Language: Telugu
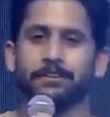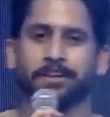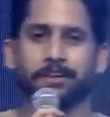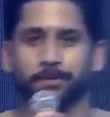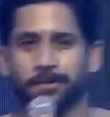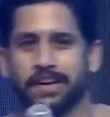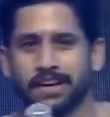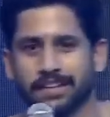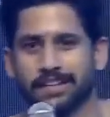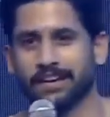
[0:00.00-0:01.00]
తీరుతాడు
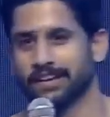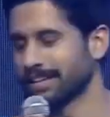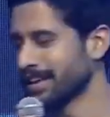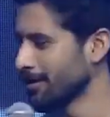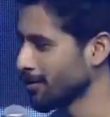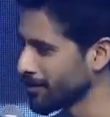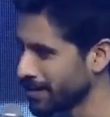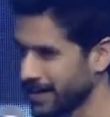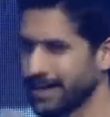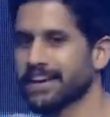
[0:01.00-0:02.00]
తన్ తనలో
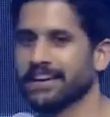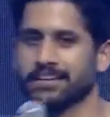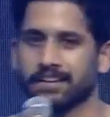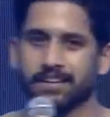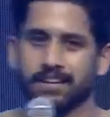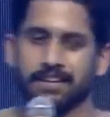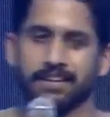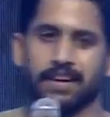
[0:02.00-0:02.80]
ఉన్న డెడికేషన్ అది